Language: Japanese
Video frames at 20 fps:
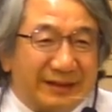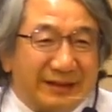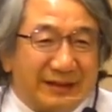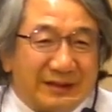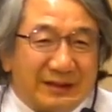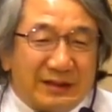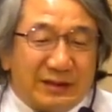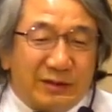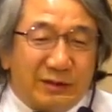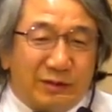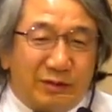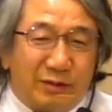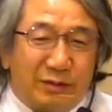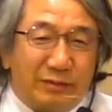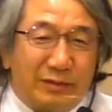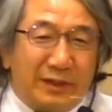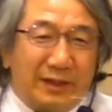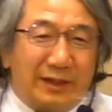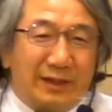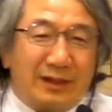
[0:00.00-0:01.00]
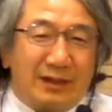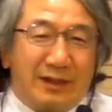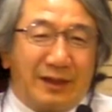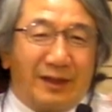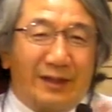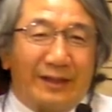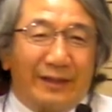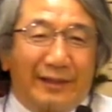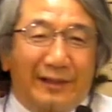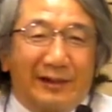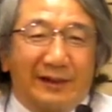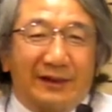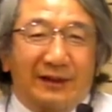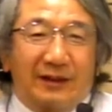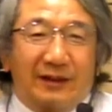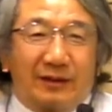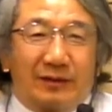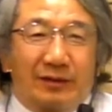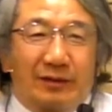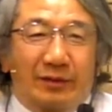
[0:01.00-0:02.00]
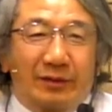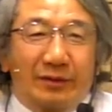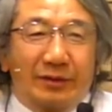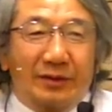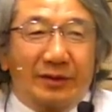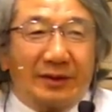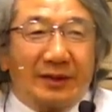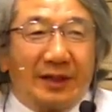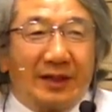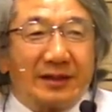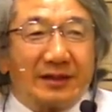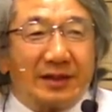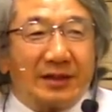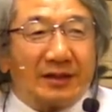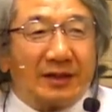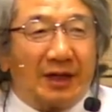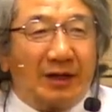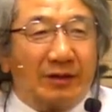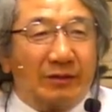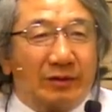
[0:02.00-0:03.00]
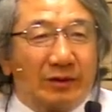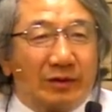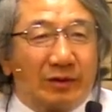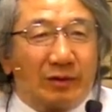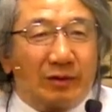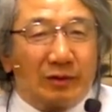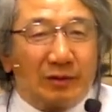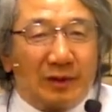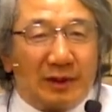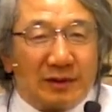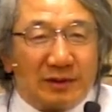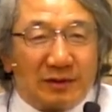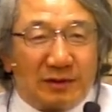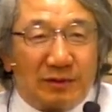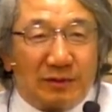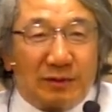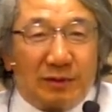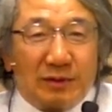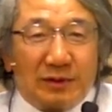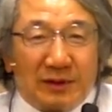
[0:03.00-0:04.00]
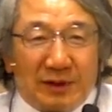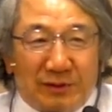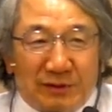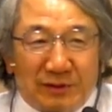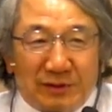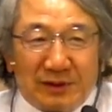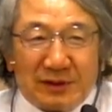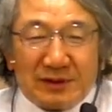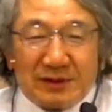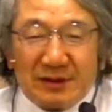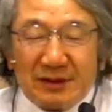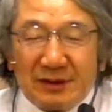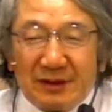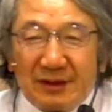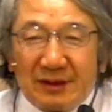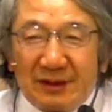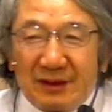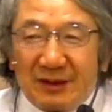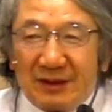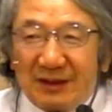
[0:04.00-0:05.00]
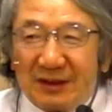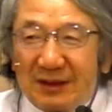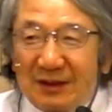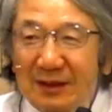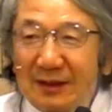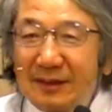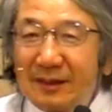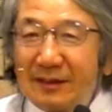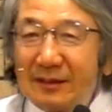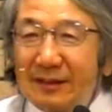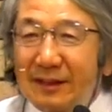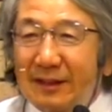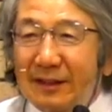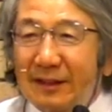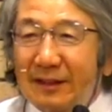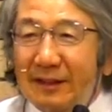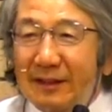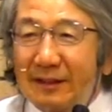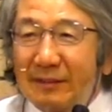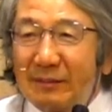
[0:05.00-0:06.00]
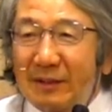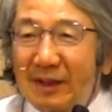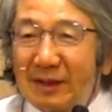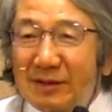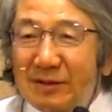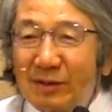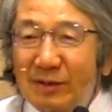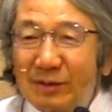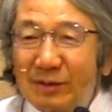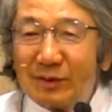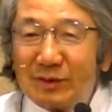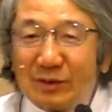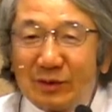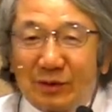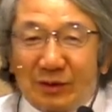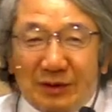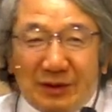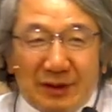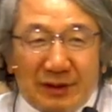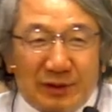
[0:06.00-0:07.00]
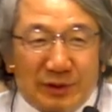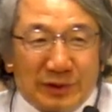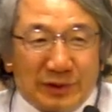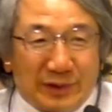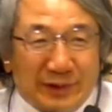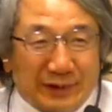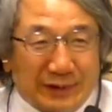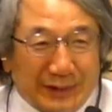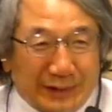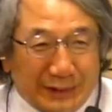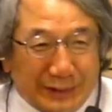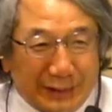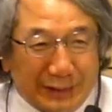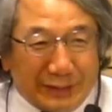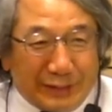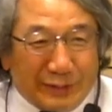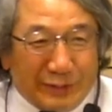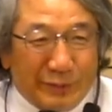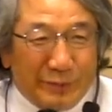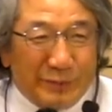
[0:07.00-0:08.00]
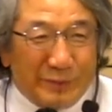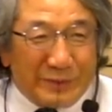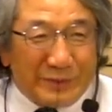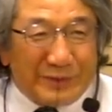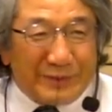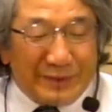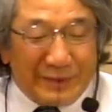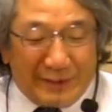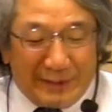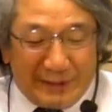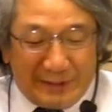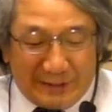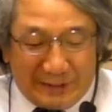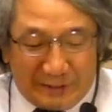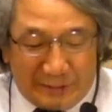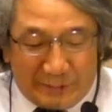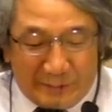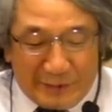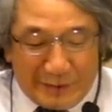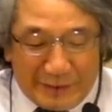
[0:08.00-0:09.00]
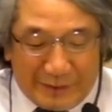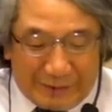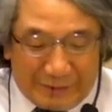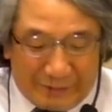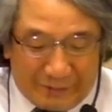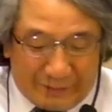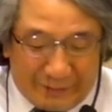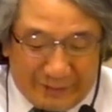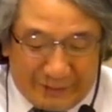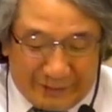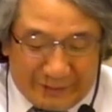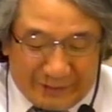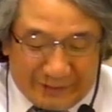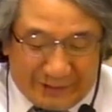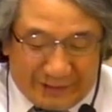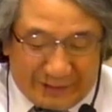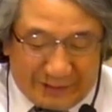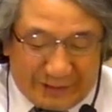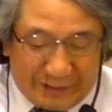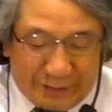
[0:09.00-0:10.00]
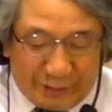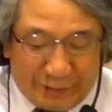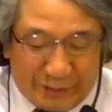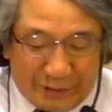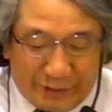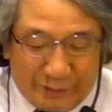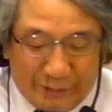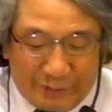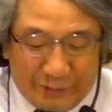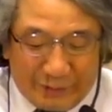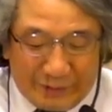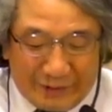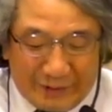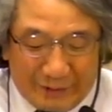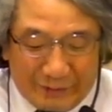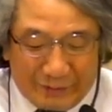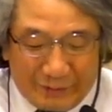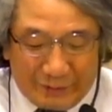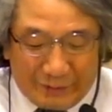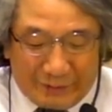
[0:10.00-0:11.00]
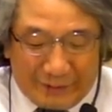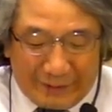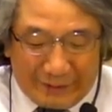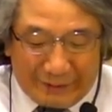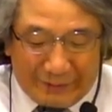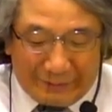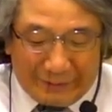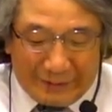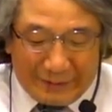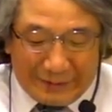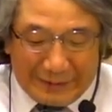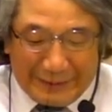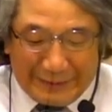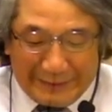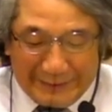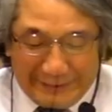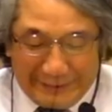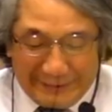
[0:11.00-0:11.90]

そこを見ながらこう本当に感謝して歩むということはすごく大きなことですでぜひですね、まあ、そういうの取り方をしていきたいなというふうに思いますどうぞ皆さんあの長崎教会の牧師などと言ってあげてください、